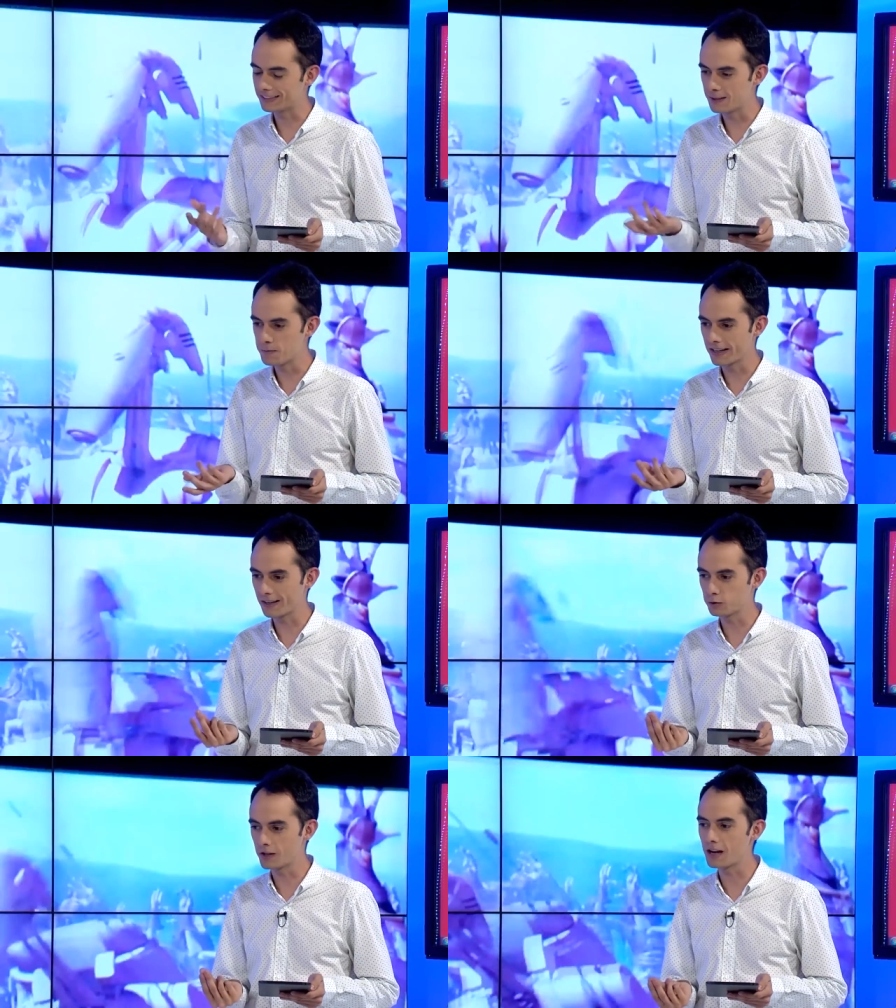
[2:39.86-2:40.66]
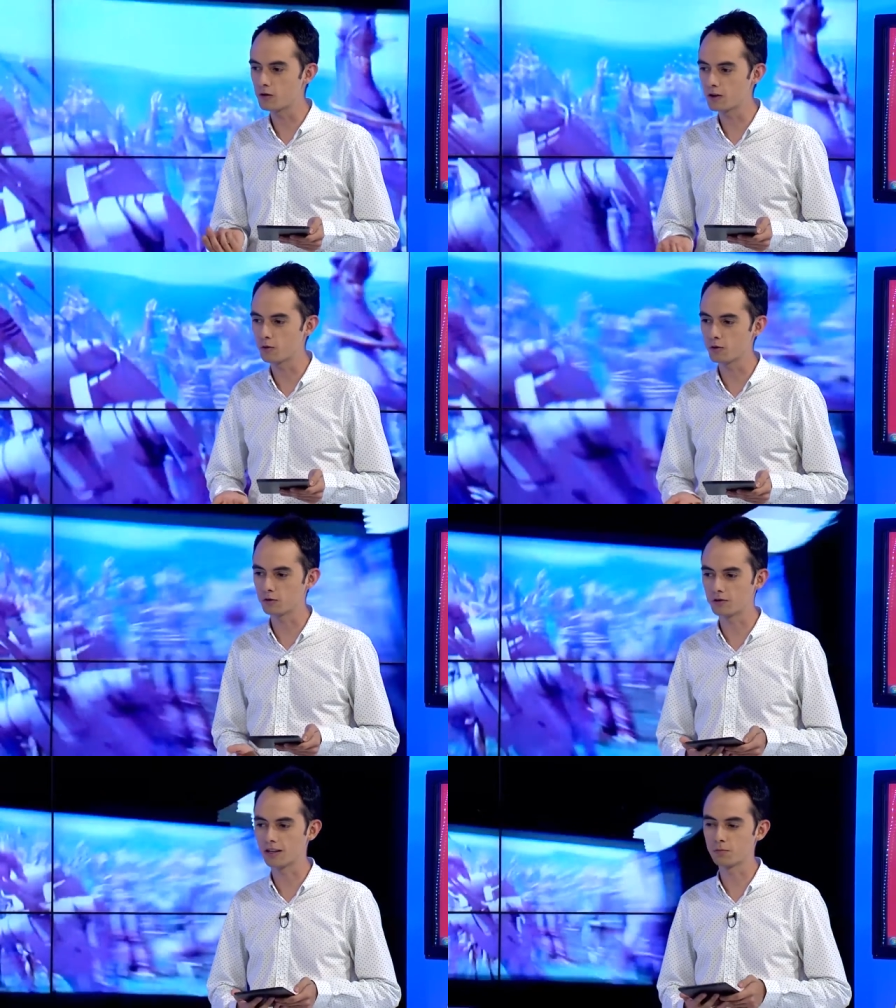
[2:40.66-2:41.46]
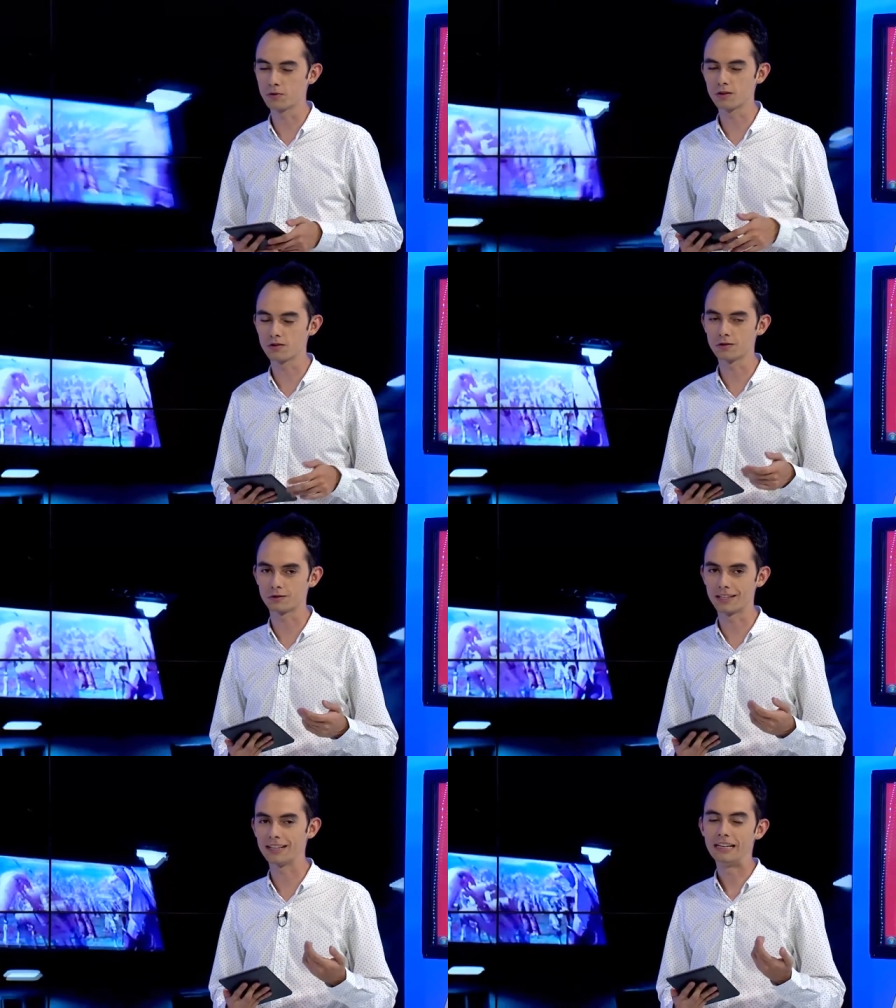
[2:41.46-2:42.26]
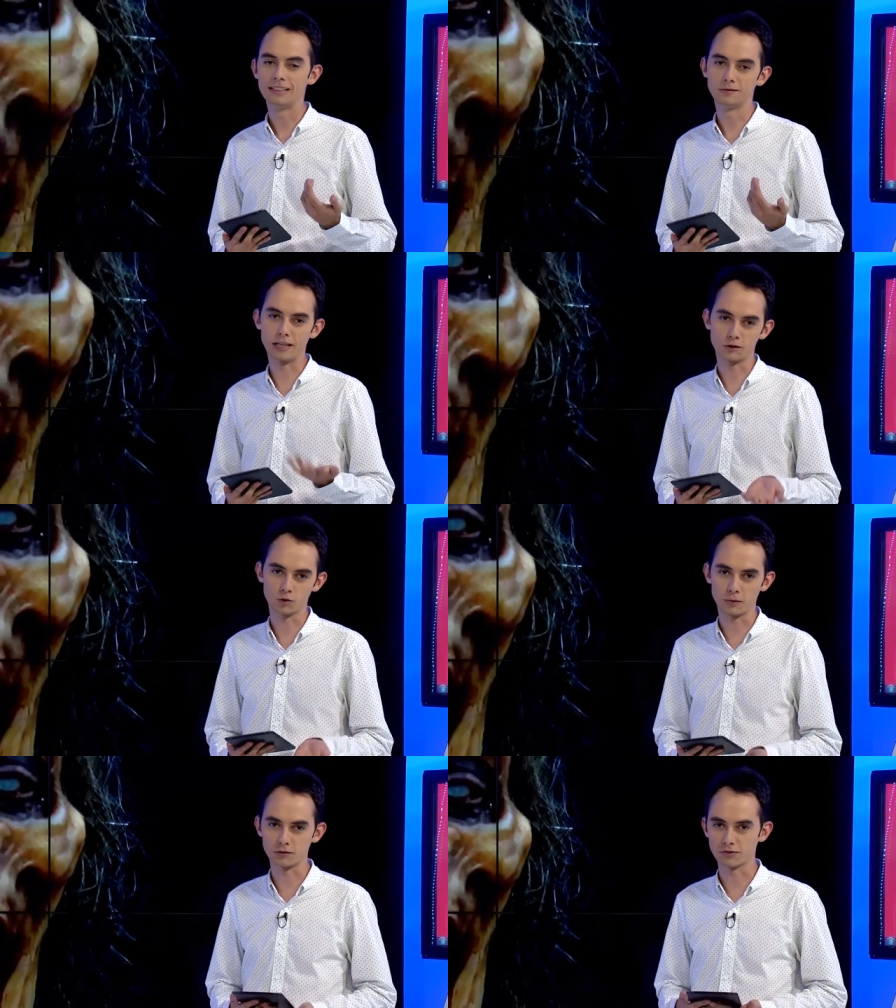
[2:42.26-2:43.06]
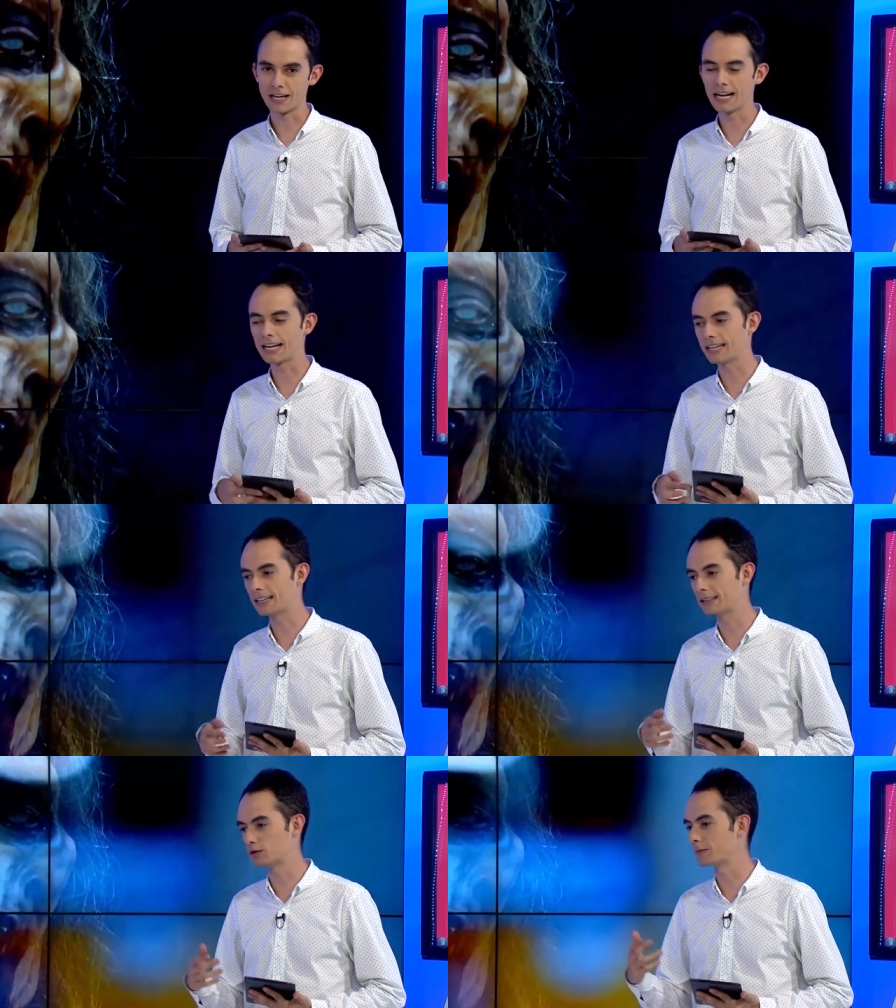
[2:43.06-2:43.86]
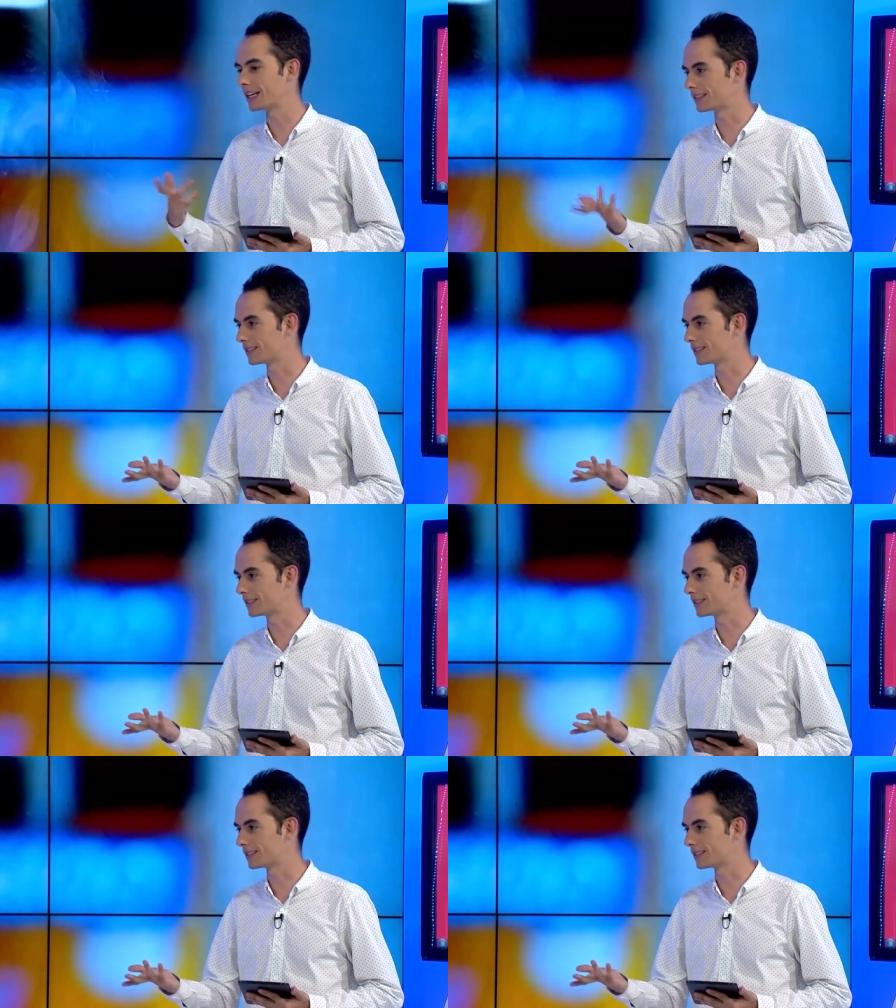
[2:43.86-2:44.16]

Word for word: sí me causa algo de curiosidad por conocer ciertos personajes o mirar